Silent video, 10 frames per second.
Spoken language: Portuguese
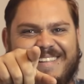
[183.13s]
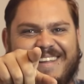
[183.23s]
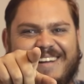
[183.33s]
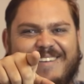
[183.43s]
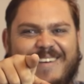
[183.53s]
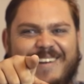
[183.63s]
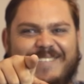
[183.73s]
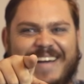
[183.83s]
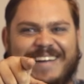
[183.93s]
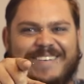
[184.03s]
Tranquilo,
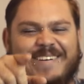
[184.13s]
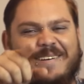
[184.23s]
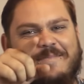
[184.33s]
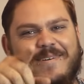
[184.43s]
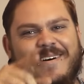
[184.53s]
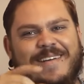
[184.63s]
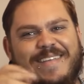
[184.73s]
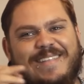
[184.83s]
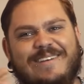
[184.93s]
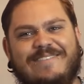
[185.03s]
mano? Bom,
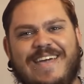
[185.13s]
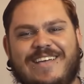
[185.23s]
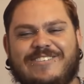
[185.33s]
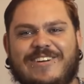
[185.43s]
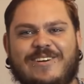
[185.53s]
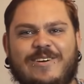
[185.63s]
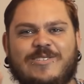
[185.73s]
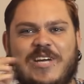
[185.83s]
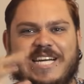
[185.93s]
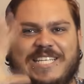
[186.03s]
então é isso, é
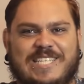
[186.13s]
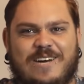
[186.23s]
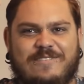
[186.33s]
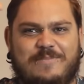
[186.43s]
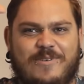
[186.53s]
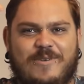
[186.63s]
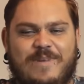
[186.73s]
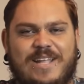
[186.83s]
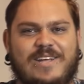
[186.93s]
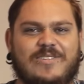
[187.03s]
nóis. Um grande salve aí pro
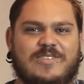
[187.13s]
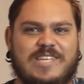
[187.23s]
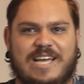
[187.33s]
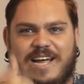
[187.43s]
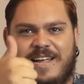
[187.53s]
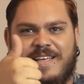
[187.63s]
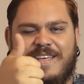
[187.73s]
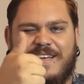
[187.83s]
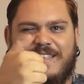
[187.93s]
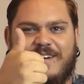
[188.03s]
Roberto14K,
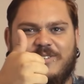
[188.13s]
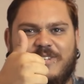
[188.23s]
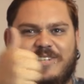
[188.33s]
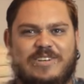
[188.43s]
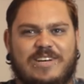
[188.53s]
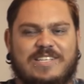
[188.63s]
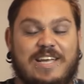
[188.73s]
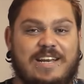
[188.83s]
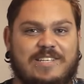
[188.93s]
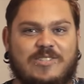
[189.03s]
que tá ajudando nós
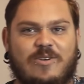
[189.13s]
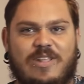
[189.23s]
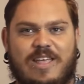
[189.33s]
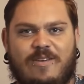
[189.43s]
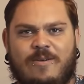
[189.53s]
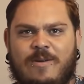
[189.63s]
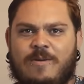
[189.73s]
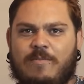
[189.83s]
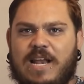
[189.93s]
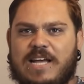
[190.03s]
aí nesse sorteio.
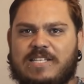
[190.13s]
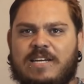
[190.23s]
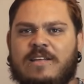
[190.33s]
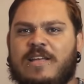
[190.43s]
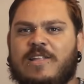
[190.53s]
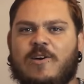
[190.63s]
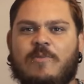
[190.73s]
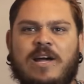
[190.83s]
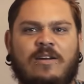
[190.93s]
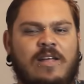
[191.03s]
Beleza? Então,
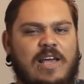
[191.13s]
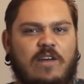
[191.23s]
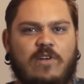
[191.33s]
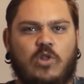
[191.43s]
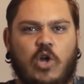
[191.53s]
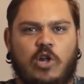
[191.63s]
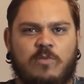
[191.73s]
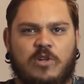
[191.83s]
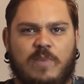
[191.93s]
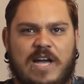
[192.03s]
mano, quero ver todo
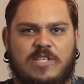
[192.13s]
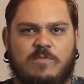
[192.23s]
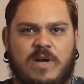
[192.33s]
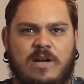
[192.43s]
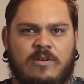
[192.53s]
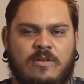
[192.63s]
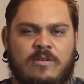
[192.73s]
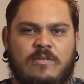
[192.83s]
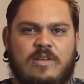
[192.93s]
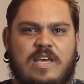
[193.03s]
mundo participando.
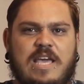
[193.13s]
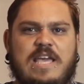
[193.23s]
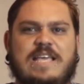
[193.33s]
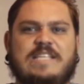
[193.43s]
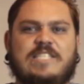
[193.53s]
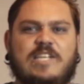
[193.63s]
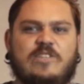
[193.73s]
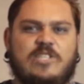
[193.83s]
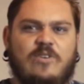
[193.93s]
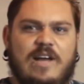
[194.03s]
Que
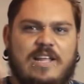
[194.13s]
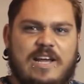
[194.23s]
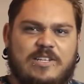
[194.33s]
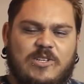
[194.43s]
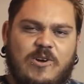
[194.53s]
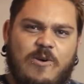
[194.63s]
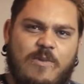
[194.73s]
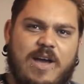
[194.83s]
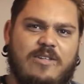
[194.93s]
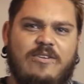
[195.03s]
inscrito de qualidade do
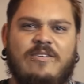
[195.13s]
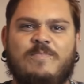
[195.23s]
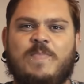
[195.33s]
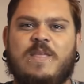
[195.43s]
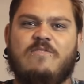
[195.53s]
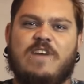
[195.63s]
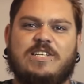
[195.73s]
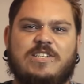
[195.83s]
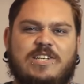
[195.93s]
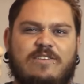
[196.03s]
Roberto vai
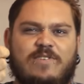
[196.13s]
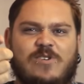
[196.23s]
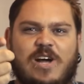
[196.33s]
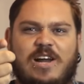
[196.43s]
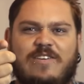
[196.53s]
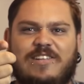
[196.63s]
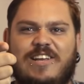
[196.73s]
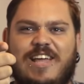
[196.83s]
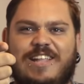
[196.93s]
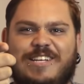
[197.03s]
se inscrever no canal
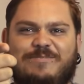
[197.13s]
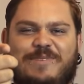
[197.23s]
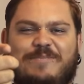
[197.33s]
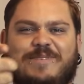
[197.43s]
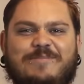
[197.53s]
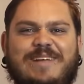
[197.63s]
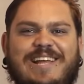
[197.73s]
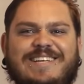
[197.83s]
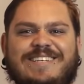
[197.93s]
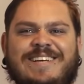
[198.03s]
Ateliê das Pipas,
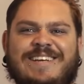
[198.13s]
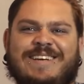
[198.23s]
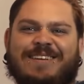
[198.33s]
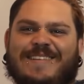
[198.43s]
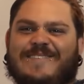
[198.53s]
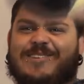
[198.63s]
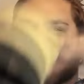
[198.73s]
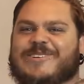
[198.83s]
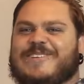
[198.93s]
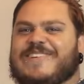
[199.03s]
beleza? Tamo
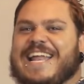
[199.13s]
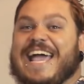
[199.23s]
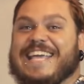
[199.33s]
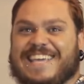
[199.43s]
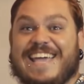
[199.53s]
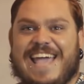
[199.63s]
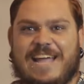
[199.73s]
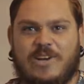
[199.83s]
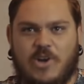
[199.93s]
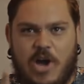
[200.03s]
junto, moleque.
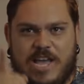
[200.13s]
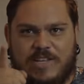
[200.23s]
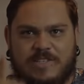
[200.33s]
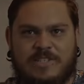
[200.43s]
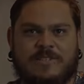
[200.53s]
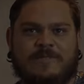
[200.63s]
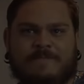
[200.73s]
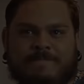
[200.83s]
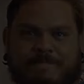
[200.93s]
É nóis.